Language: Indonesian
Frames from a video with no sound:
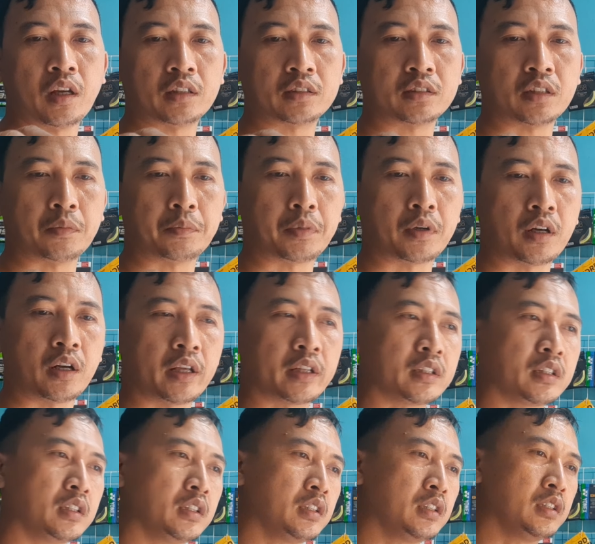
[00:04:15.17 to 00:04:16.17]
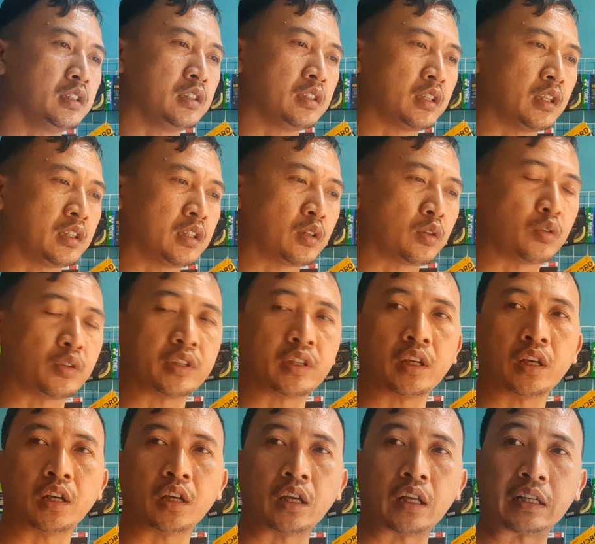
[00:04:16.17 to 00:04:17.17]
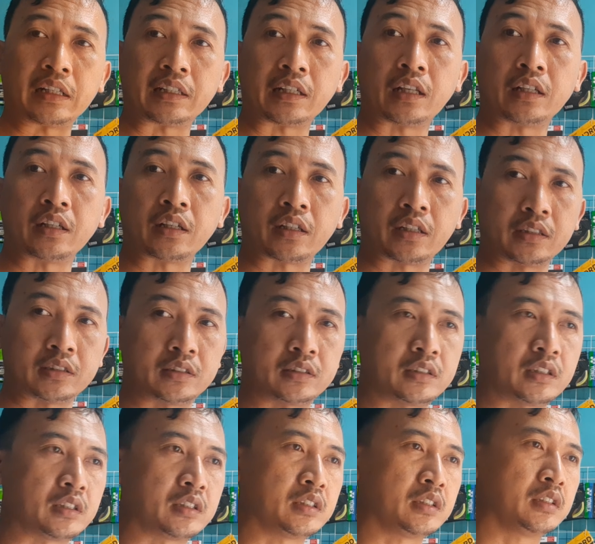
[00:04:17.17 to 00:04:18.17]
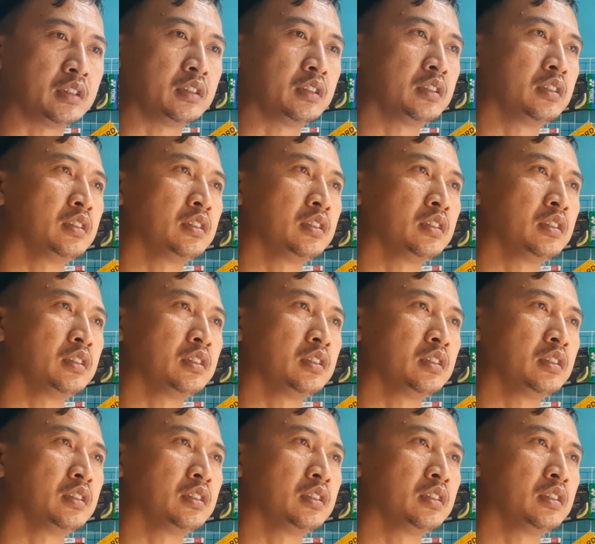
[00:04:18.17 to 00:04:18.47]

saber LED ini kategorinya ringan ya guys jadi